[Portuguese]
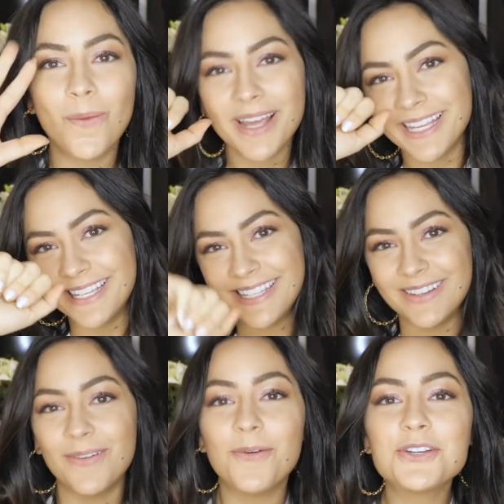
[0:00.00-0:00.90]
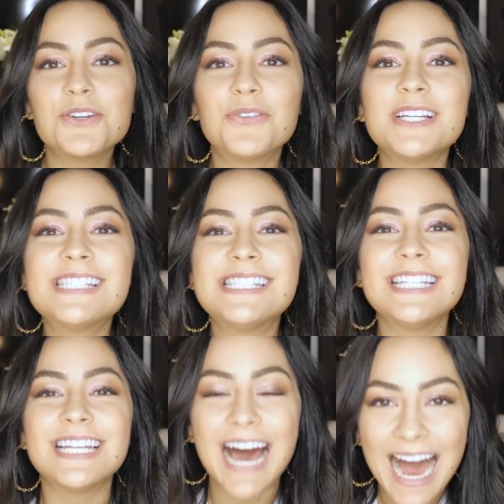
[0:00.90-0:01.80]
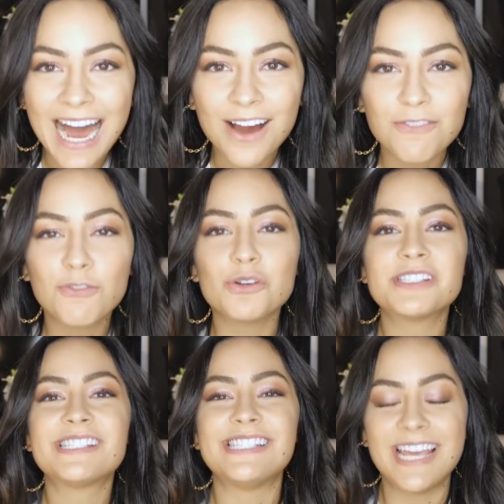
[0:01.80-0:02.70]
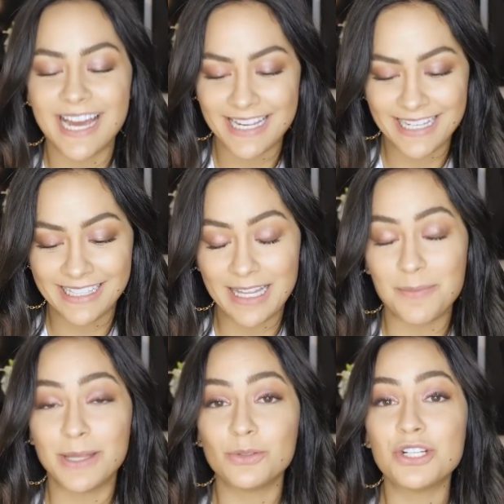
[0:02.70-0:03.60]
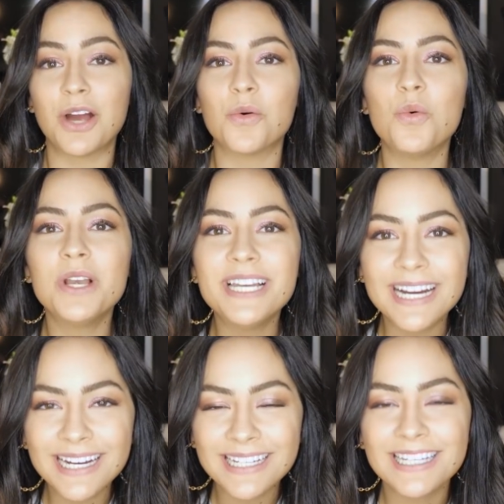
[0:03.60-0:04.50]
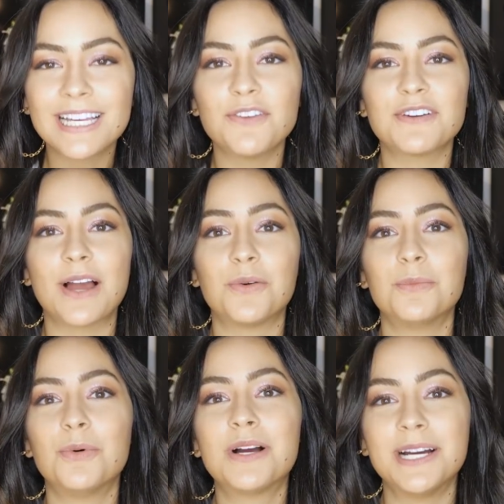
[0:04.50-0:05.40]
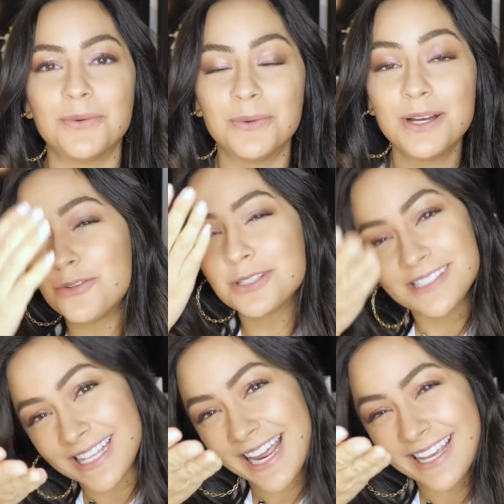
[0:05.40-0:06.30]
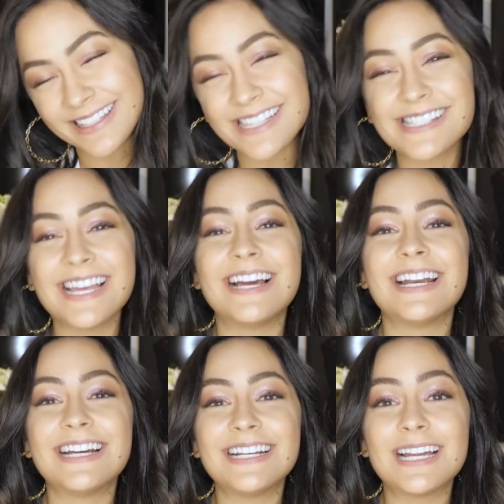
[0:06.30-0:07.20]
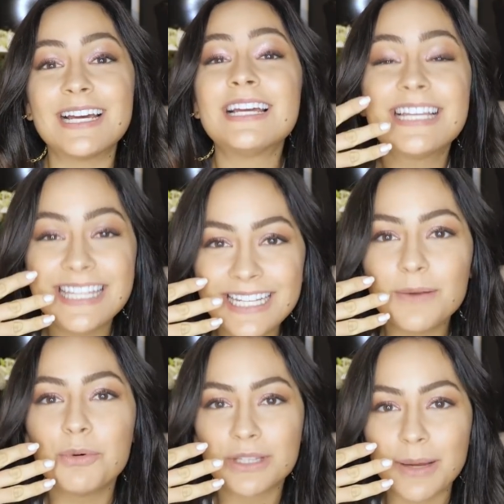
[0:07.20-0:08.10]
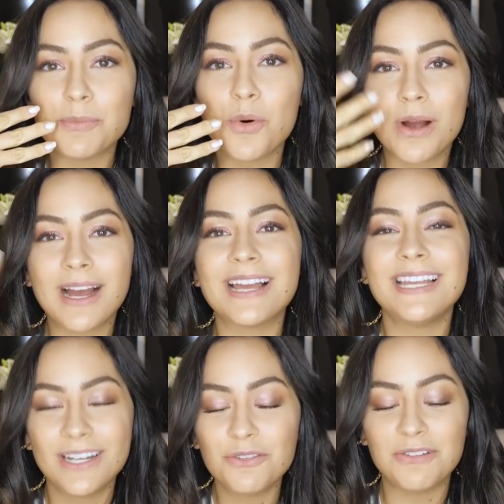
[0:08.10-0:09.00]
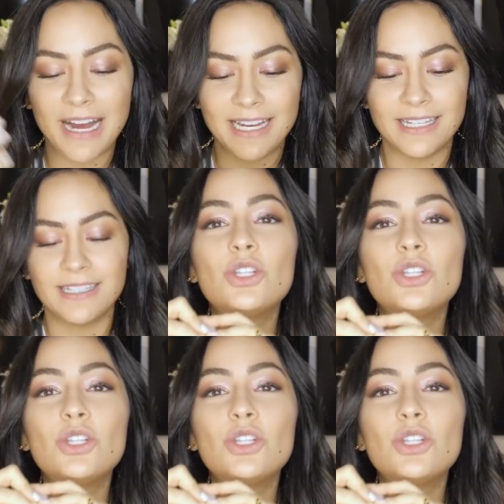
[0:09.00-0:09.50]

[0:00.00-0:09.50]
Oi! Hoje eu vou ensinar você aí que tem medo de agulha e quer ficar com um bocão. Você que tá sem grana, queria botar boca e não vai.